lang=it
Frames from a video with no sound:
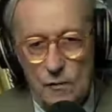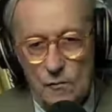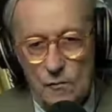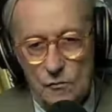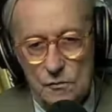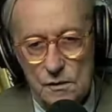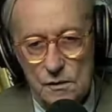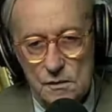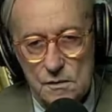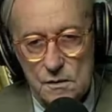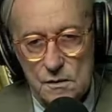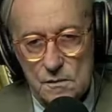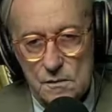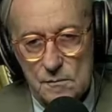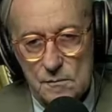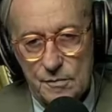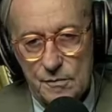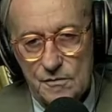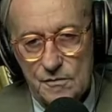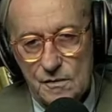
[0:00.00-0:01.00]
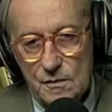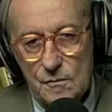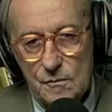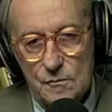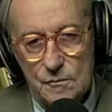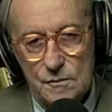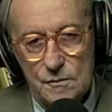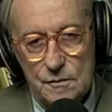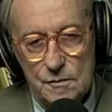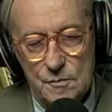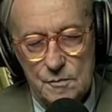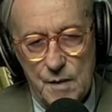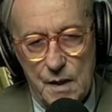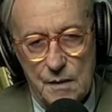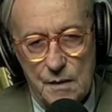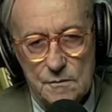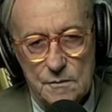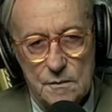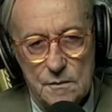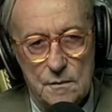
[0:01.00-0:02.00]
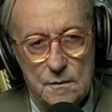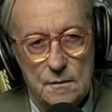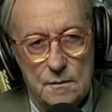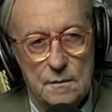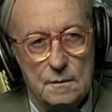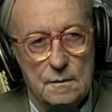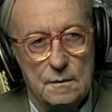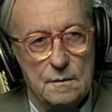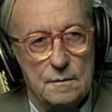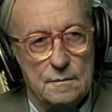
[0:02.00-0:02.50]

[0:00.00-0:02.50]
con l'autista, se, se non ti dispiace. Eh,